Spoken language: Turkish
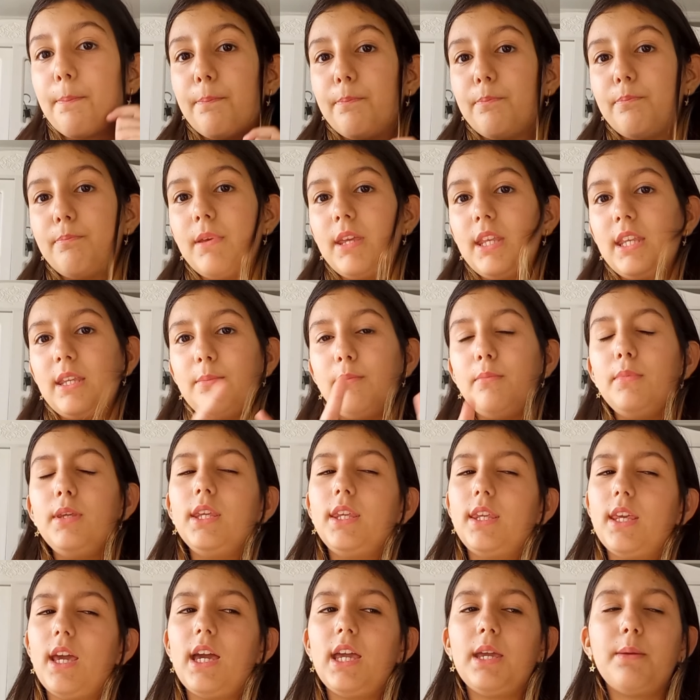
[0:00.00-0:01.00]
Benim
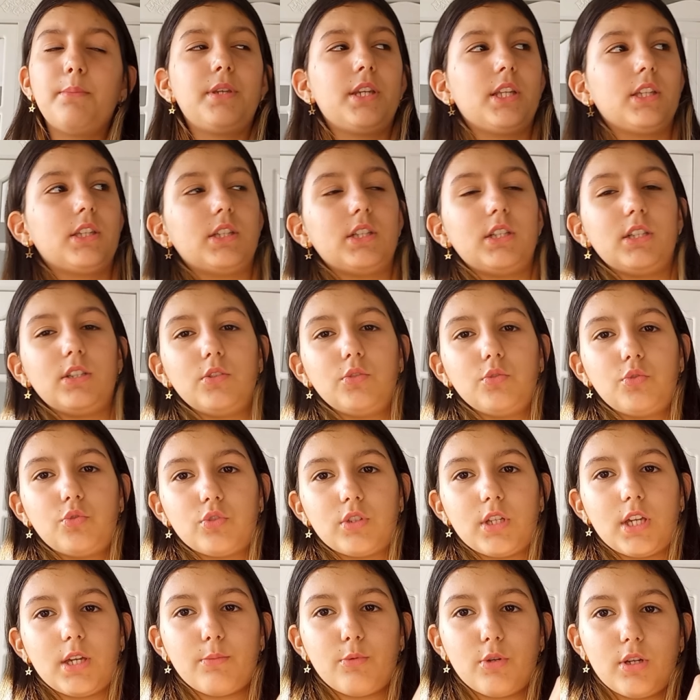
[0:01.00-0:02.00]
hikayemin adı
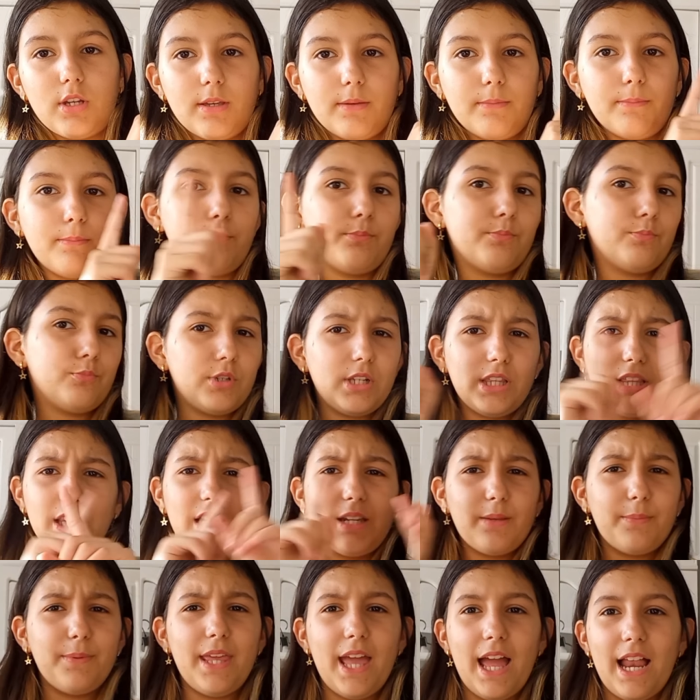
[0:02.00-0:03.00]
şuraya böyle
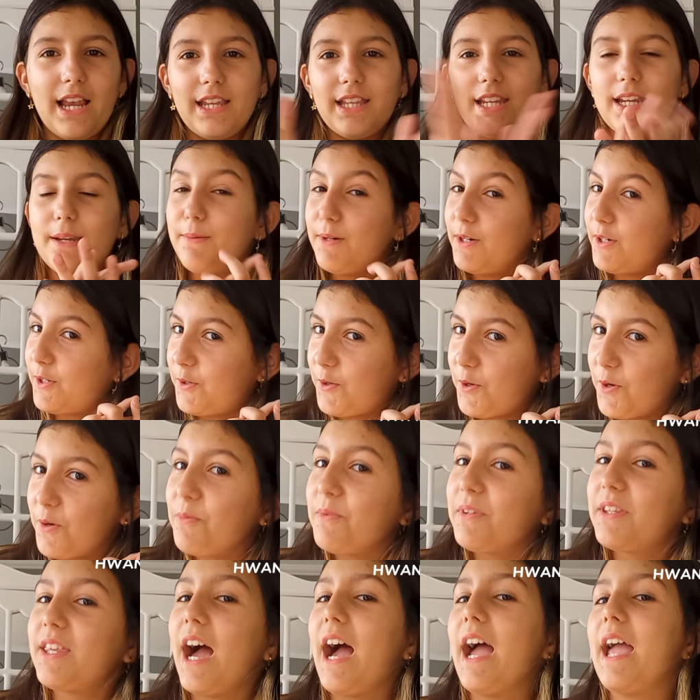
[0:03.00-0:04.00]
Buralara bir yerlere bırakıyorum
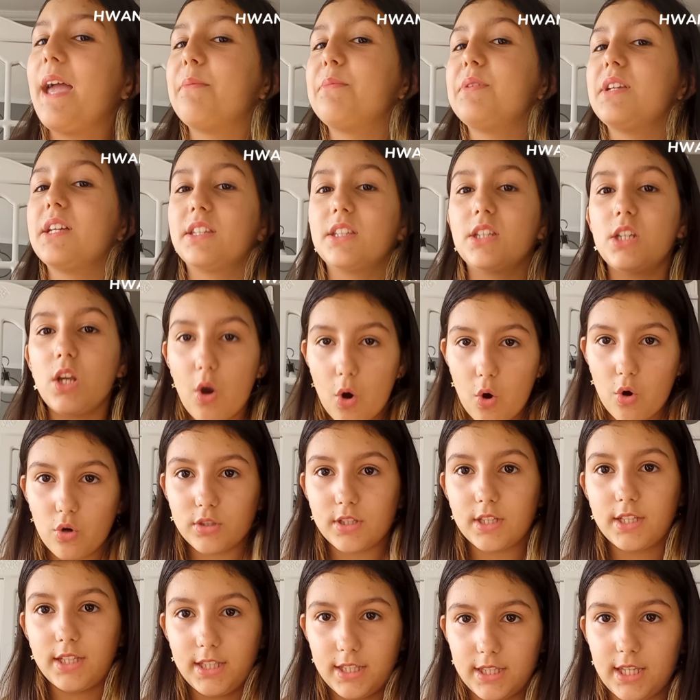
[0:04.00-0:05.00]
hikayemin adını.
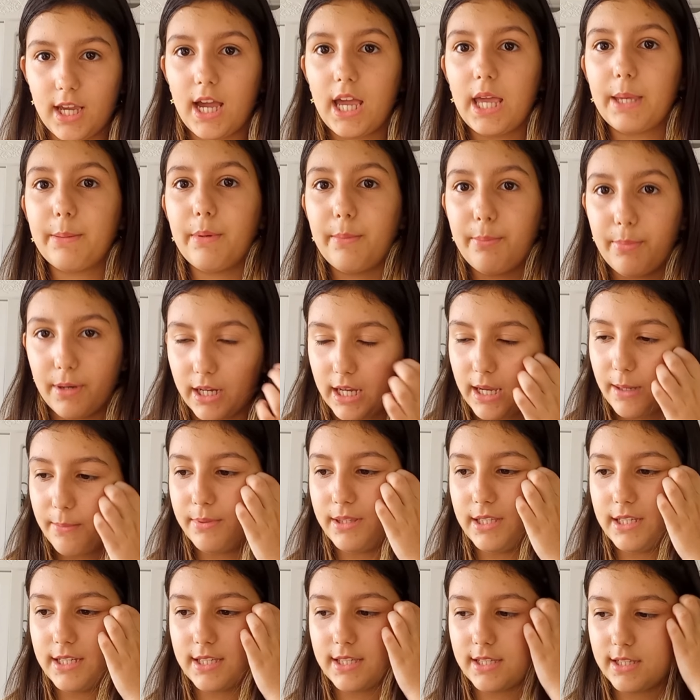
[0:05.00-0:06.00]
Oradan hikayeme
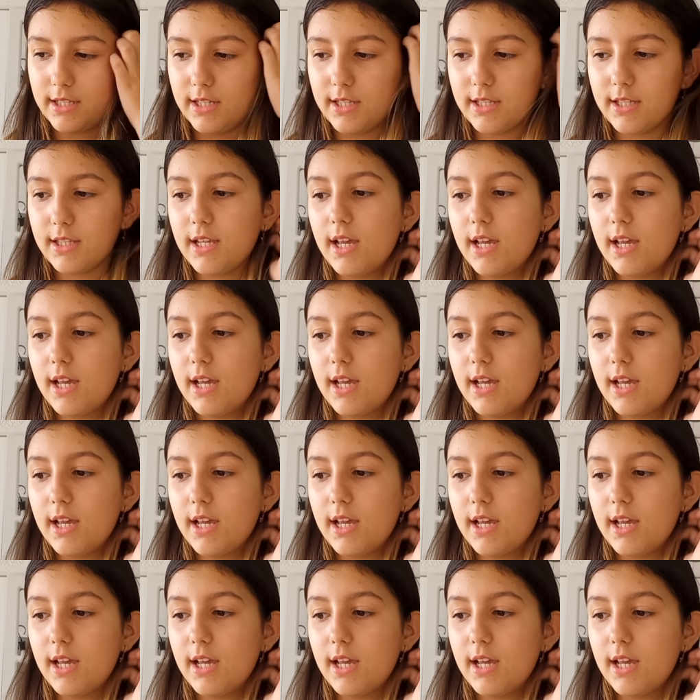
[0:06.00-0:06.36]
bakabilirsiniz.